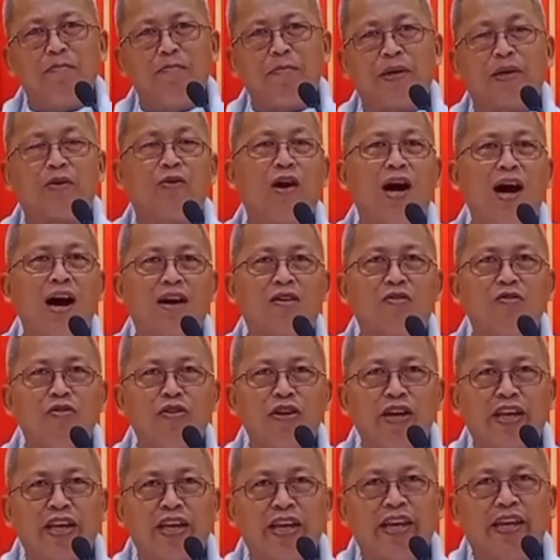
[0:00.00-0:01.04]
pero
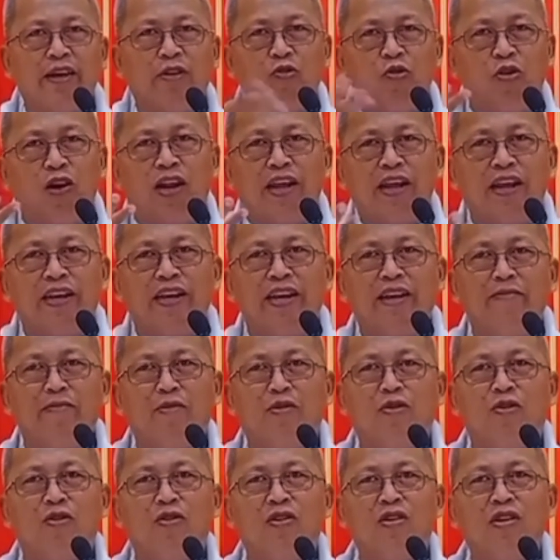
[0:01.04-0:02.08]
ako ning iuli
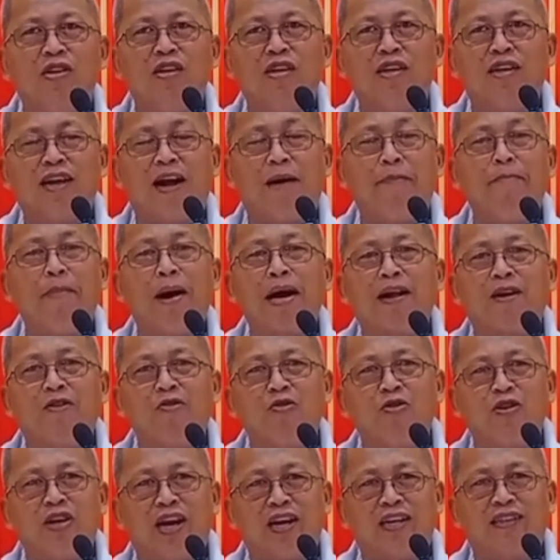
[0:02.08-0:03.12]
nimo nga
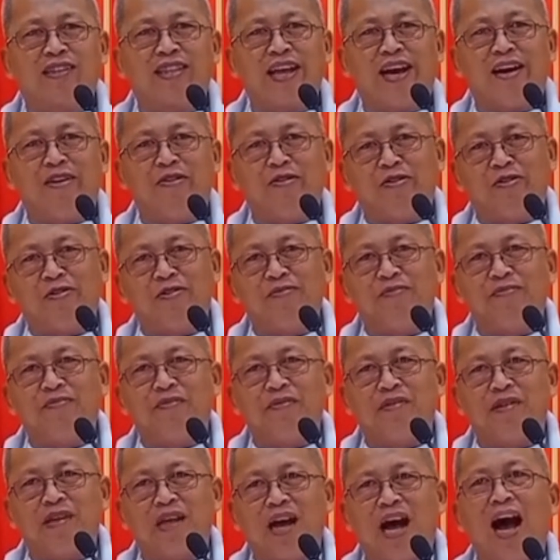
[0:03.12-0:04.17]
bag-o ng tao.
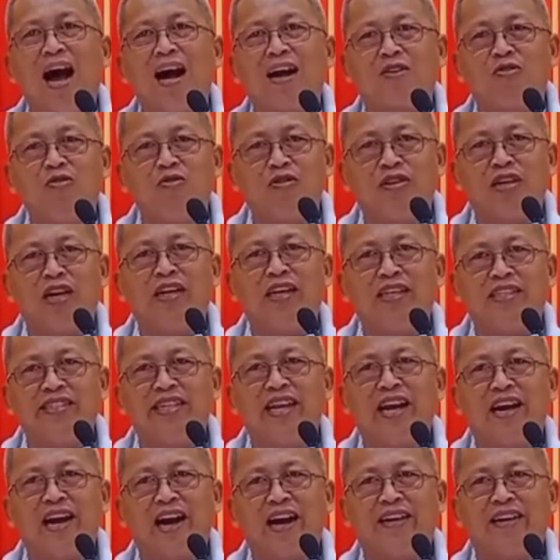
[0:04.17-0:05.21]
Ako dani
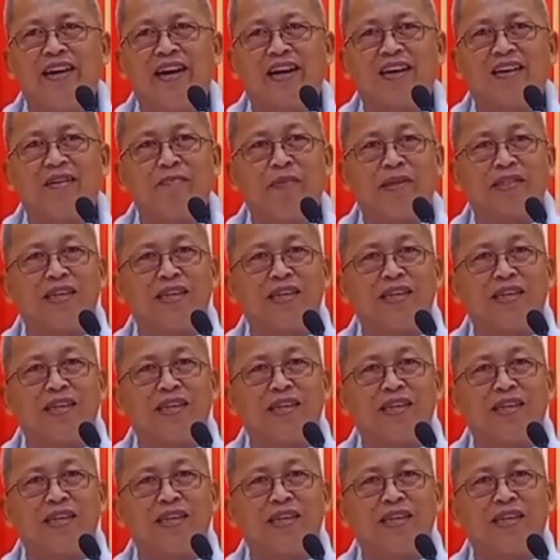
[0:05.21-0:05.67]
siyang anak.